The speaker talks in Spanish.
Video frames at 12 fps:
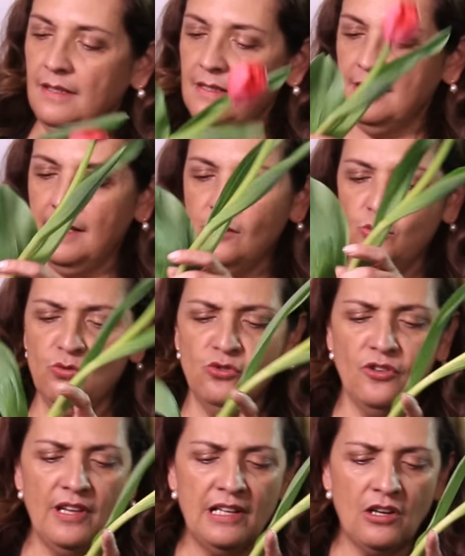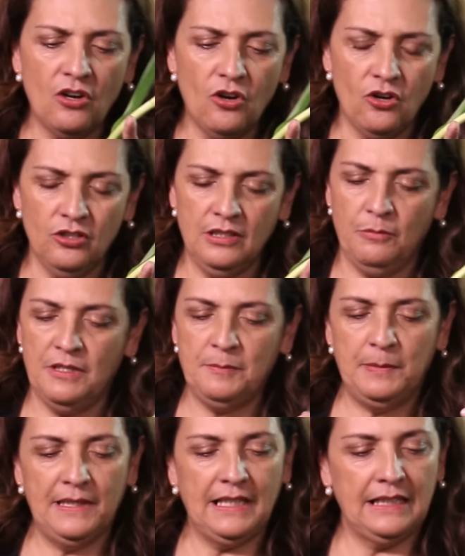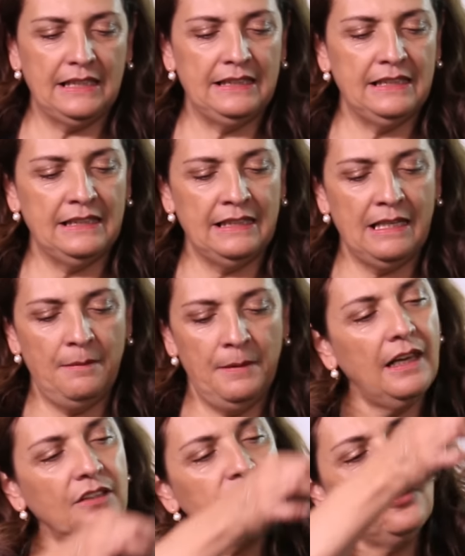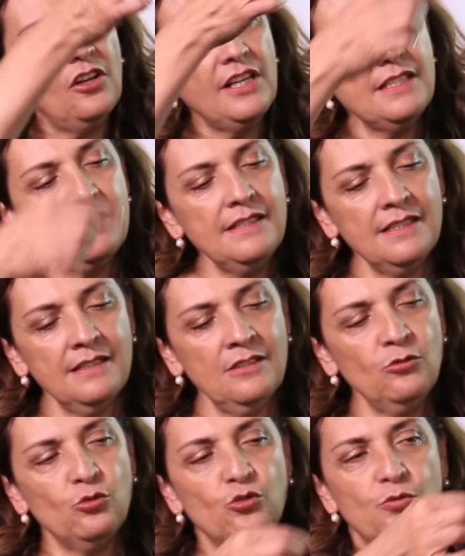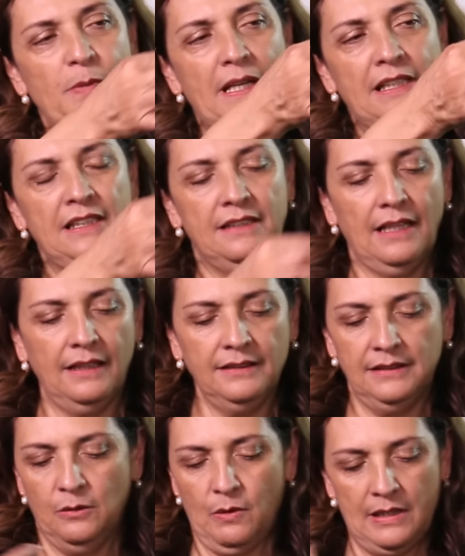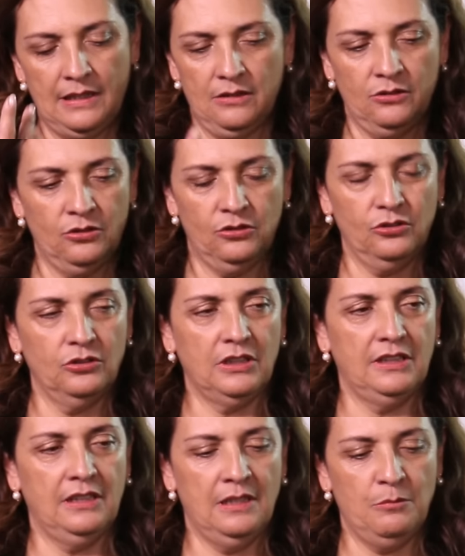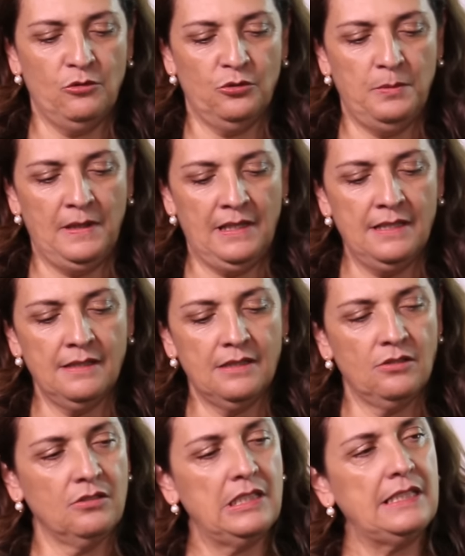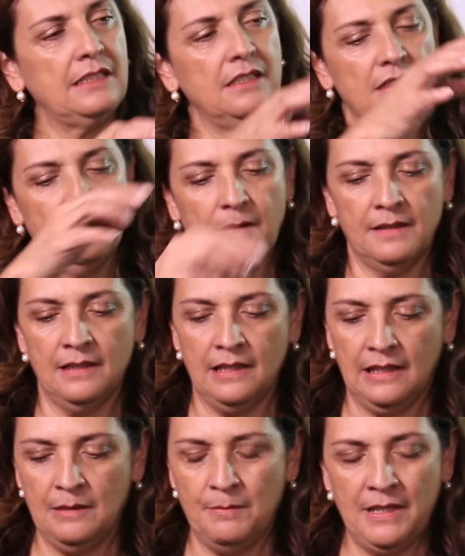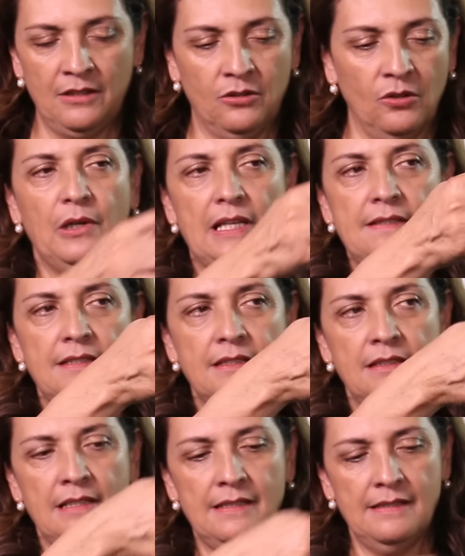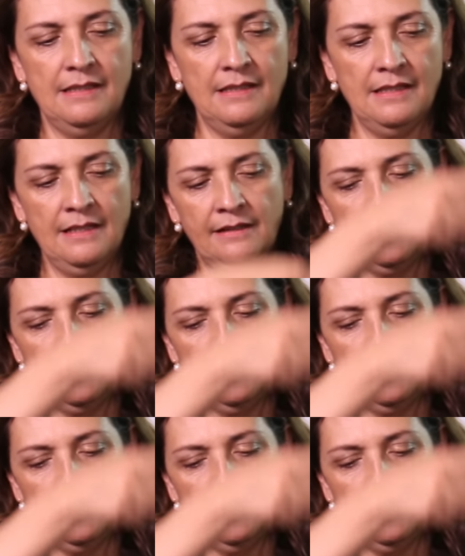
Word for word: Y este asunto del cloro te voy a explicar qué tiene que ver. Las flores tienen sus venitas, igual que nosotros que tenemos venas, que son las que llevan el alimento, pues las tienen así, en